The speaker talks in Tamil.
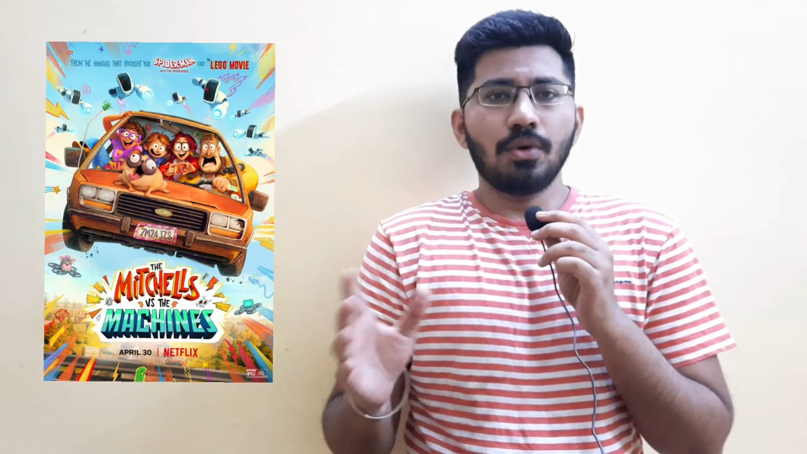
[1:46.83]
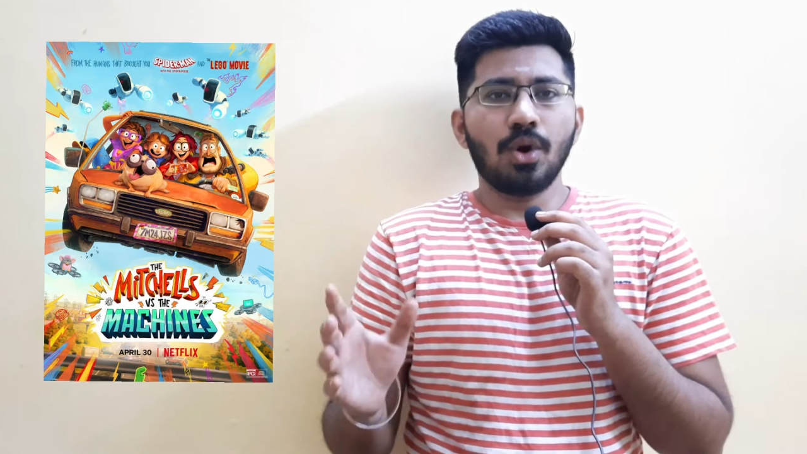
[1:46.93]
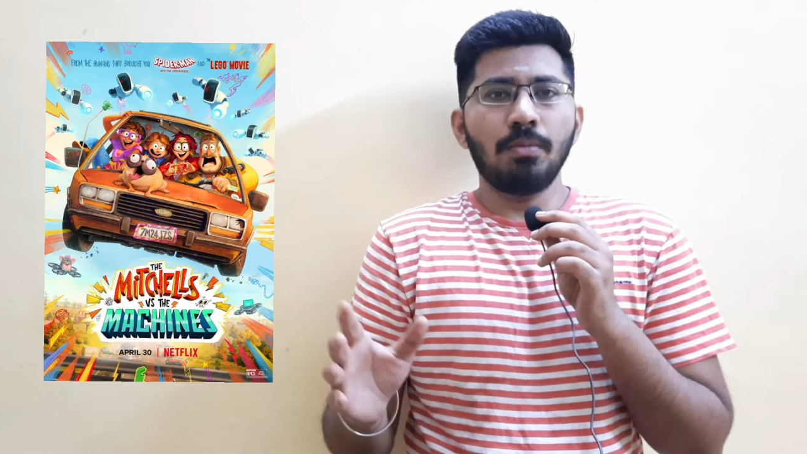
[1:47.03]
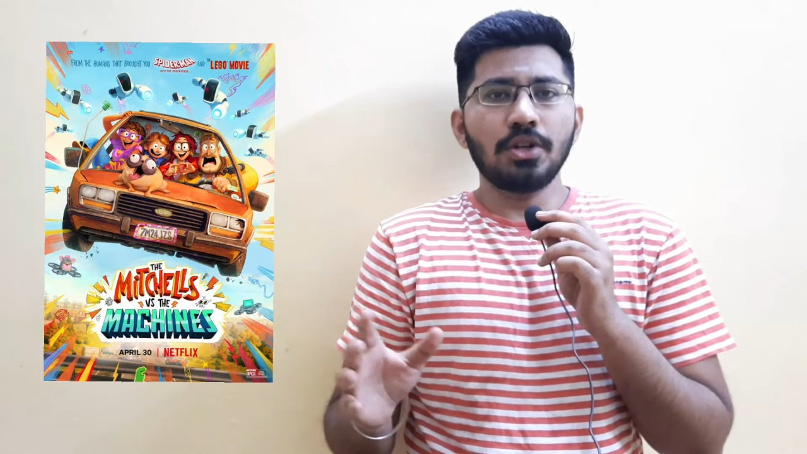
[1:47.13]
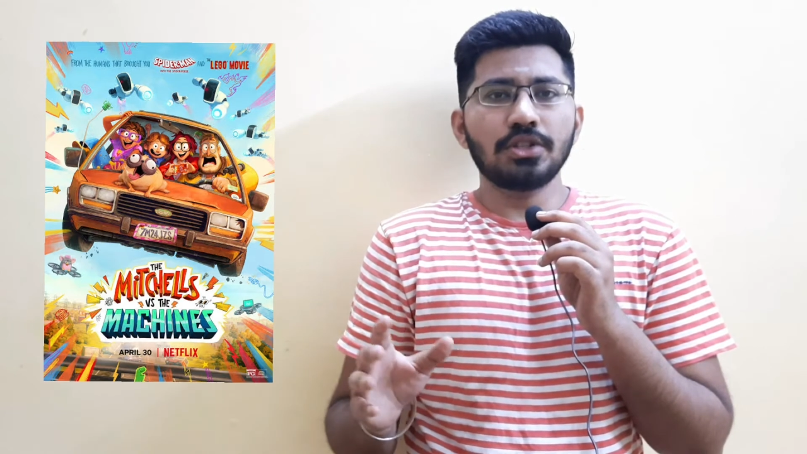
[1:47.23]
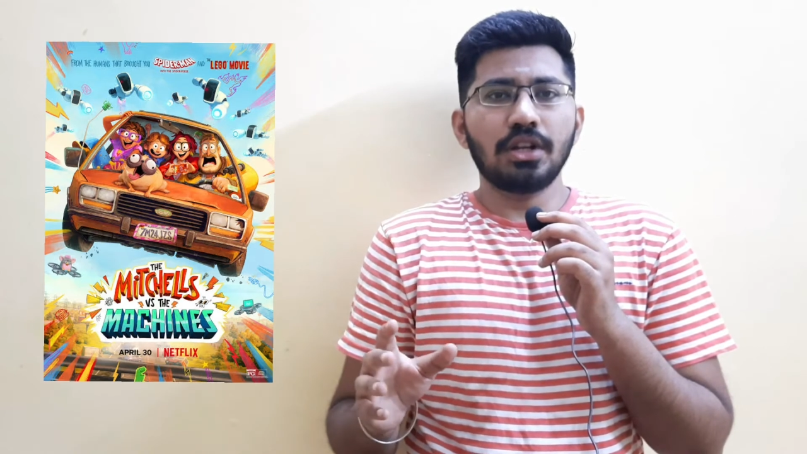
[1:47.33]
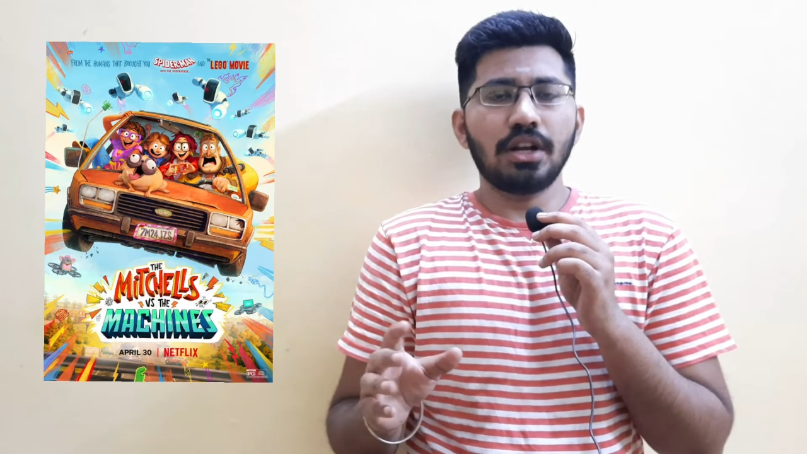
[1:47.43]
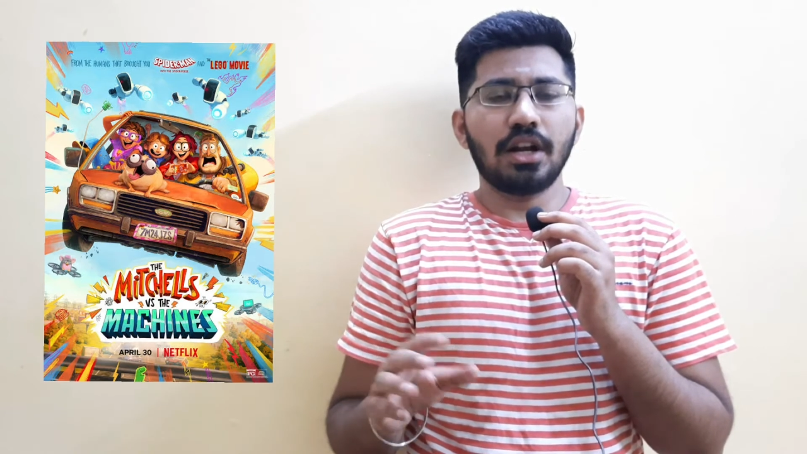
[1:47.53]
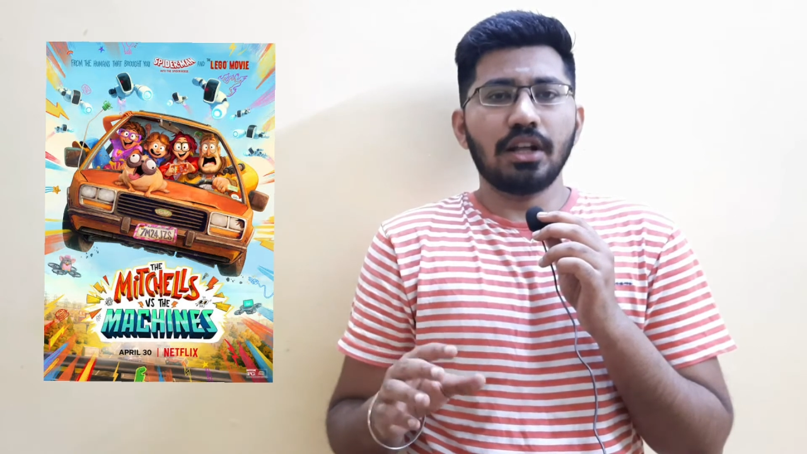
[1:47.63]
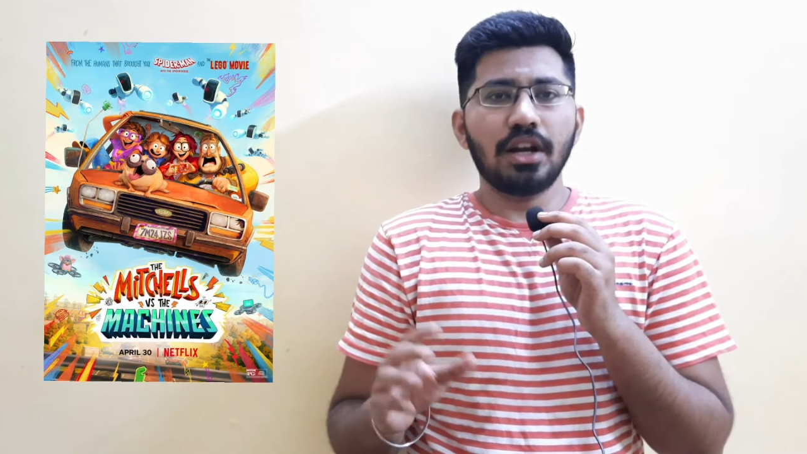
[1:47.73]
ரோபோட்ஸில்
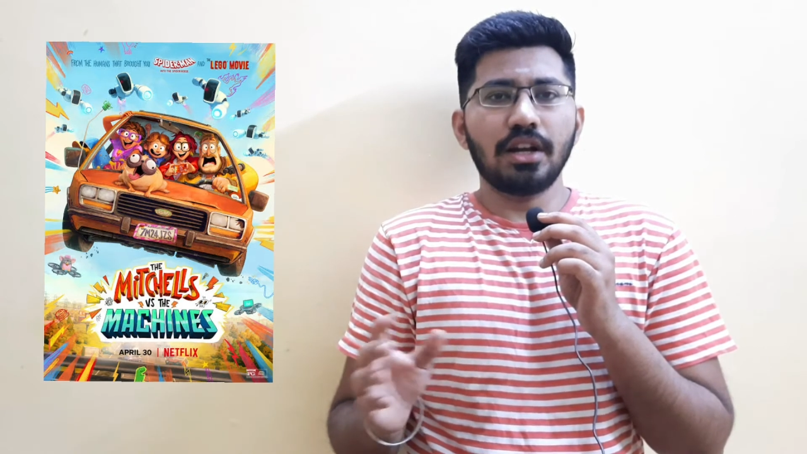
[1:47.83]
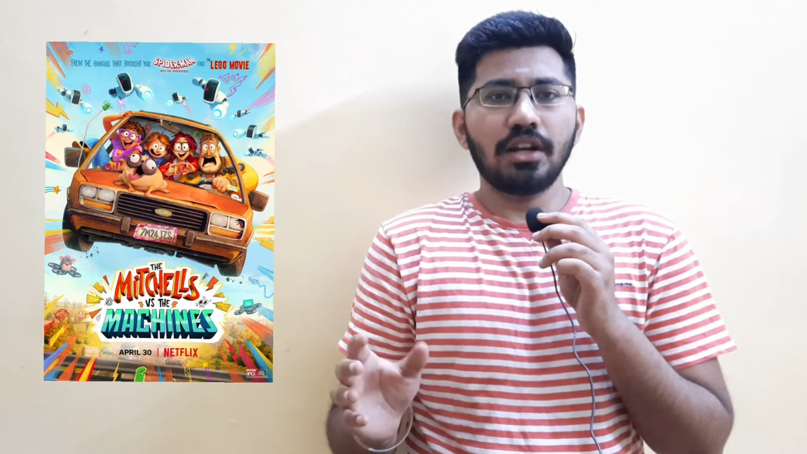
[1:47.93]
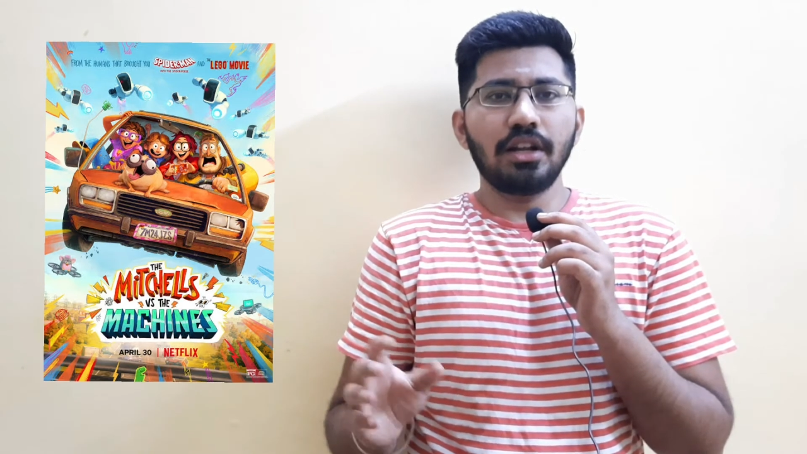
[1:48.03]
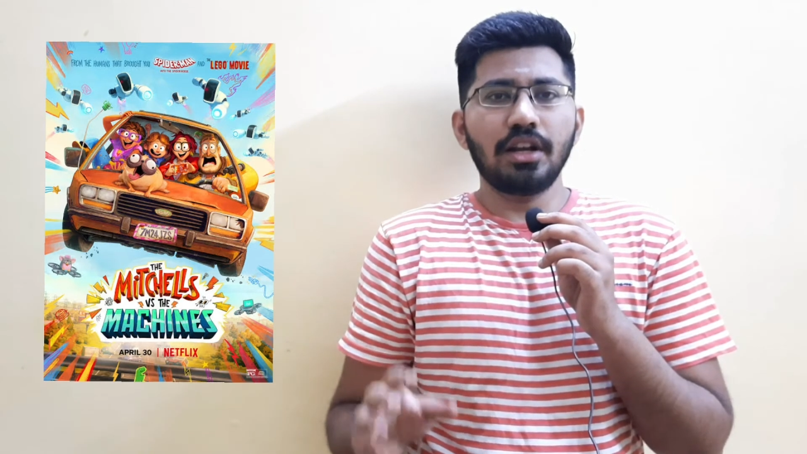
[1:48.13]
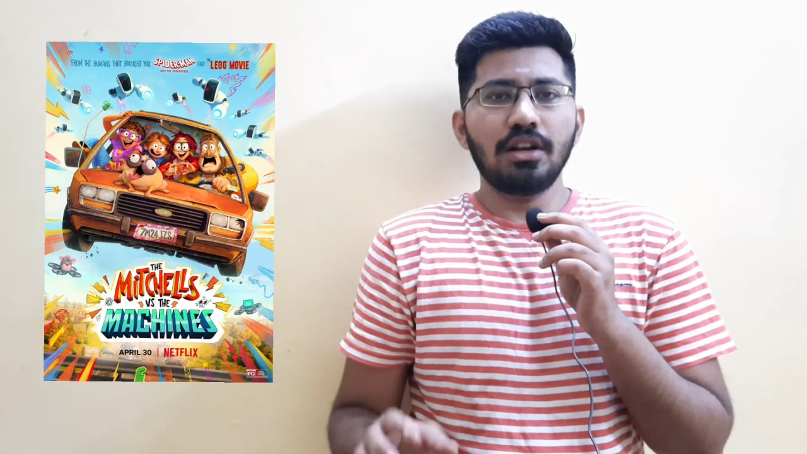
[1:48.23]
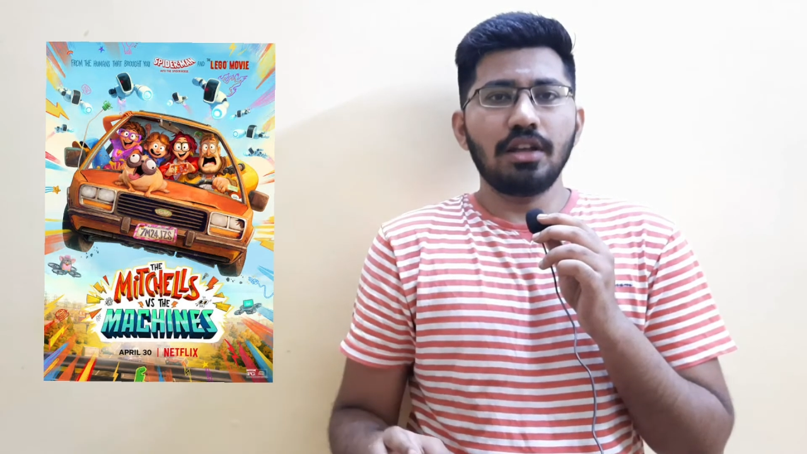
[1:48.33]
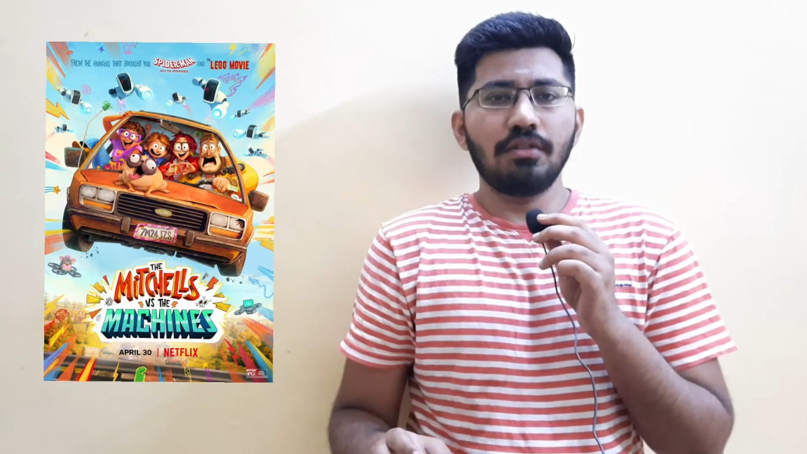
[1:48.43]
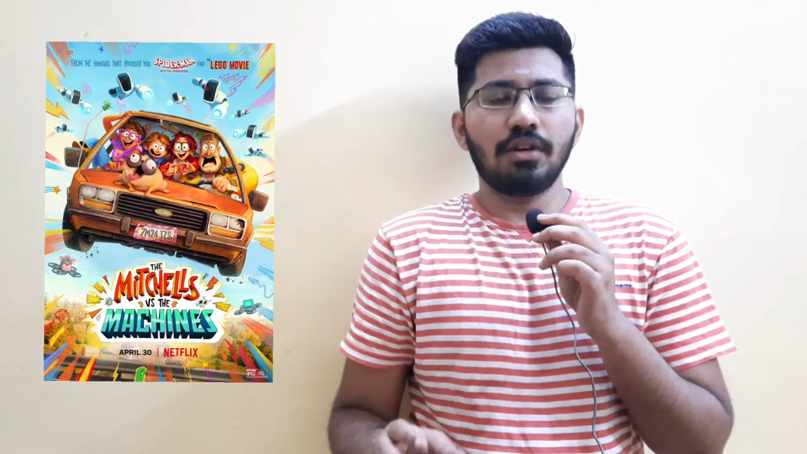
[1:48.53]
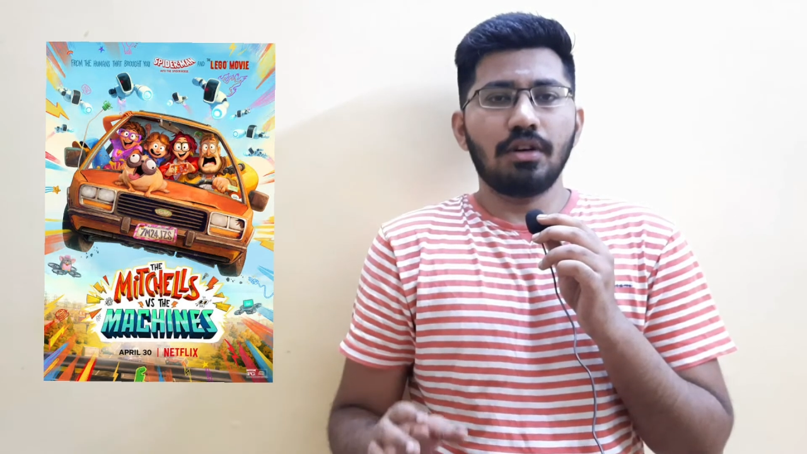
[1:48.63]
நடக்கிற டெக்னிக்கல் டி